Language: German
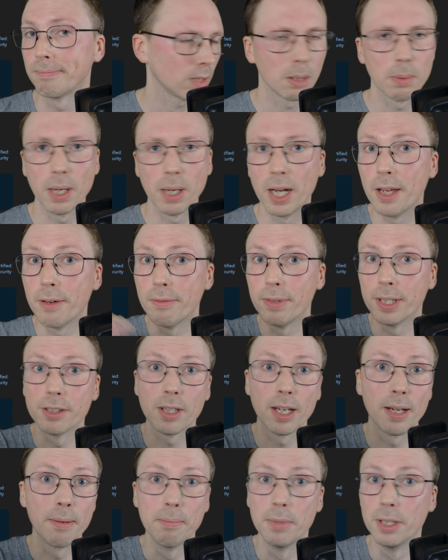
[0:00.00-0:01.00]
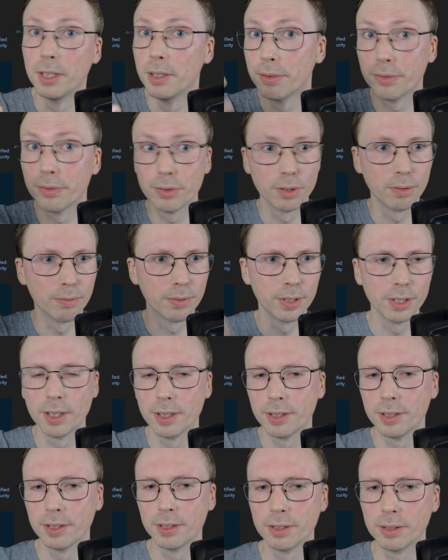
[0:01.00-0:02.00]
Aber hey, wenn es einem hilft, irgendwie
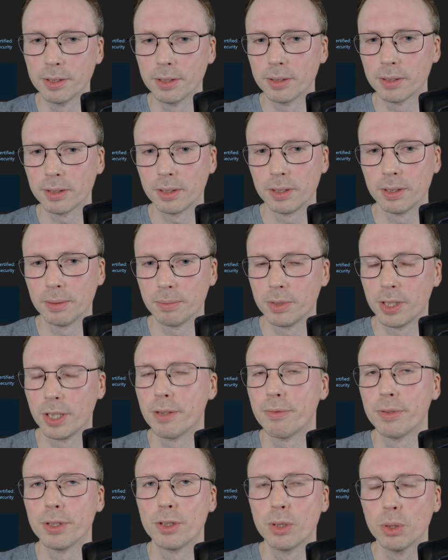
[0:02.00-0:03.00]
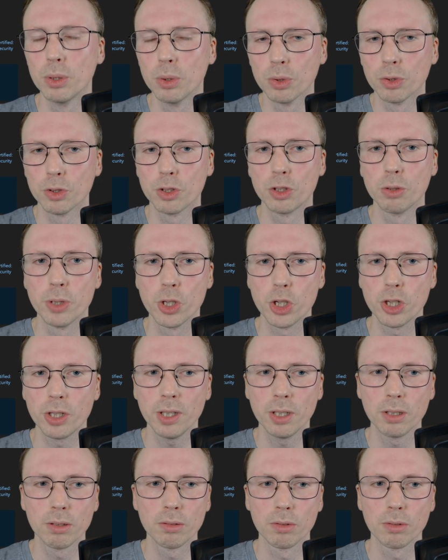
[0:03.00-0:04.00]
da die ähm, Zertifizierung zu
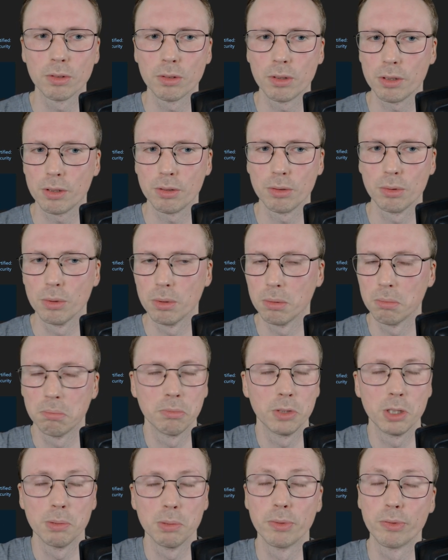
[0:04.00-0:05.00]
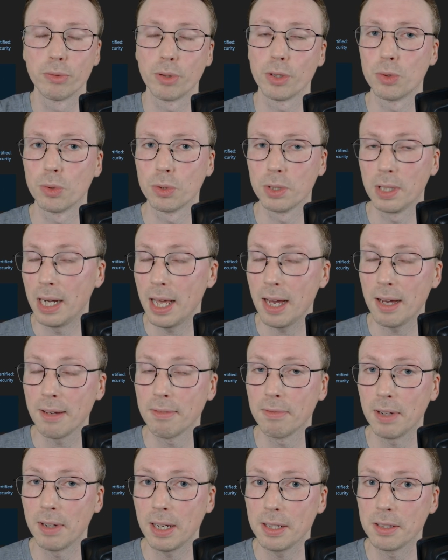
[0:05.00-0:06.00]
bestehen und das so die bevorzugte
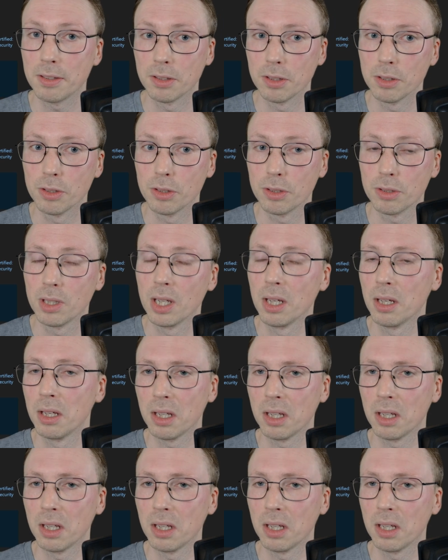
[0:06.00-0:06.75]
Lernweise ist,